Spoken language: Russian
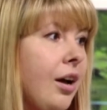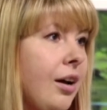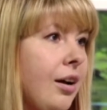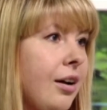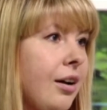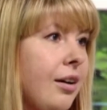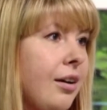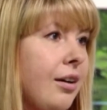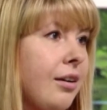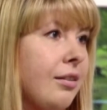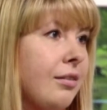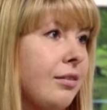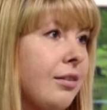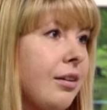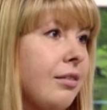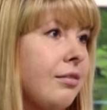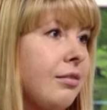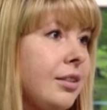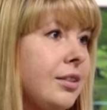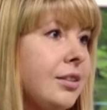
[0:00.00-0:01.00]
а,
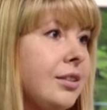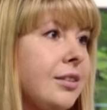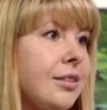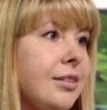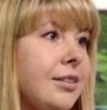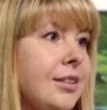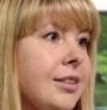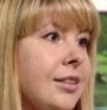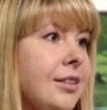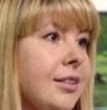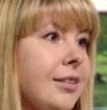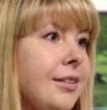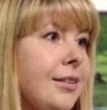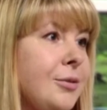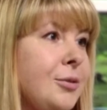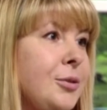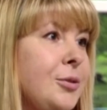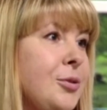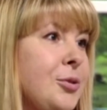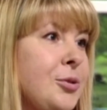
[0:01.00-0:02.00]
как выяснилось, э,
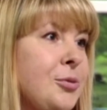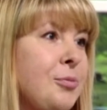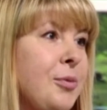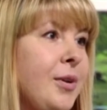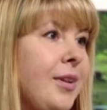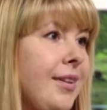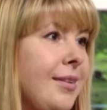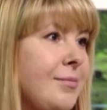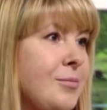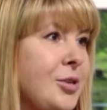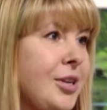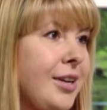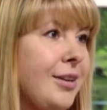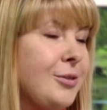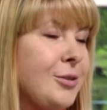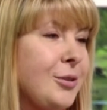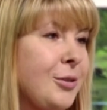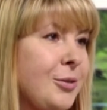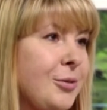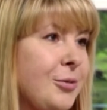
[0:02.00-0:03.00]
люди очень мало
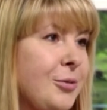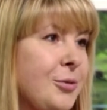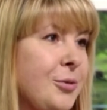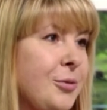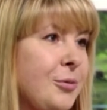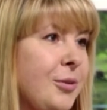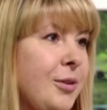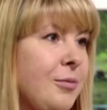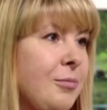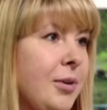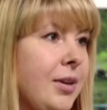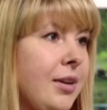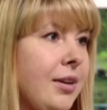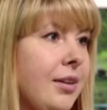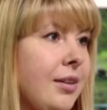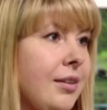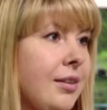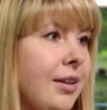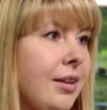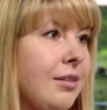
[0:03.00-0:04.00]
общаются друг с другом,
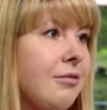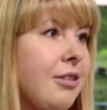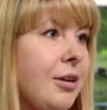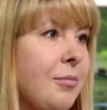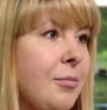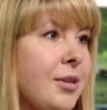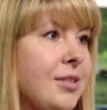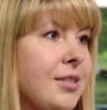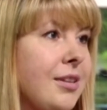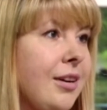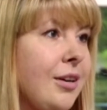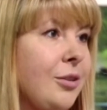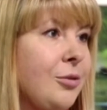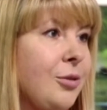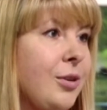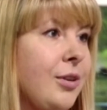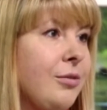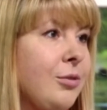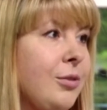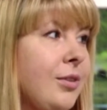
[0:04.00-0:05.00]
и та информация,
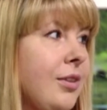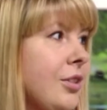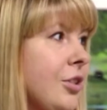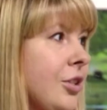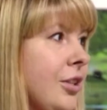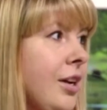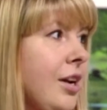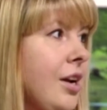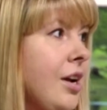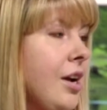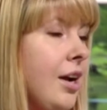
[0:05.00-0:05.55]
которая вот даже,